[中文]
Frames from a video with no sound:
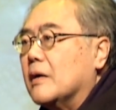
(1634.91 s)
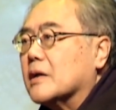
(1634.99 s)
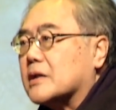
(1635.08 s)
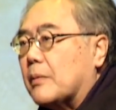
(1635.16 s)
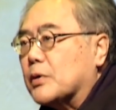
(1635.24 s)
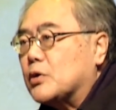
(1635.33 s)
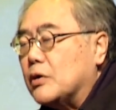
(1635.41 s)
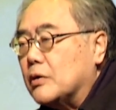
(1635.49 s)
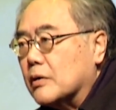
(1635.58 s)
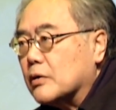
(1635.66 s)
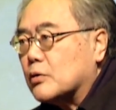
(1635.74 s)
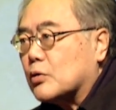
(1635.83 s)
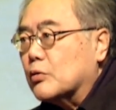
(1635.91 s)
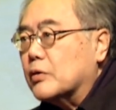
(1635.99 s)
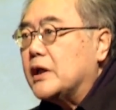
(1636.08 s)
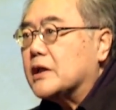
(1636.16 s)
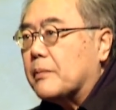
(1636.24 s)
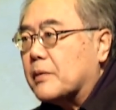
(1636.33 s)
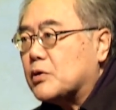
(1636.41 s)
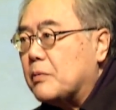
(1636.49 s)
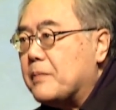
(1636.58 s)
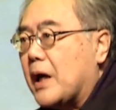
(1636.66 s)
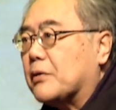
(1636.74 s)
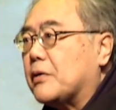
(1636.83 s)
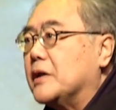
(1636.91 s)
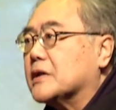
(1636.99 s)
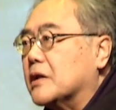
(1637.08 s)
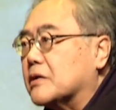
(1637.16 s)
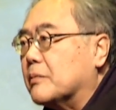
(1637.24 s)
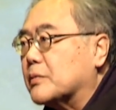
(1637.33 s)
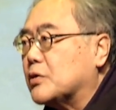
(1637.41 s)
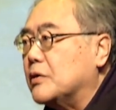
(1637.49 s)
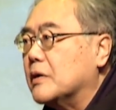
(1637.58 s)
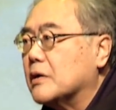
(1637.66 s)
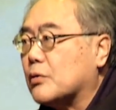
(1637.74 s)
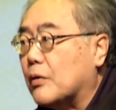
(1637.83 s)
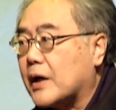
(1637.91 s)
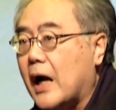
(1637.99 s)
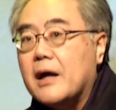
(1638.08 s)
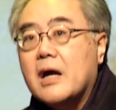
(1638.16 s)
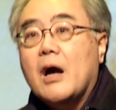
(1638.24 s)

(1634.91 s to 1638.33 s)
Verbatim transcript: 怎么去处理，怎么去面对，甚至怎么去躲开。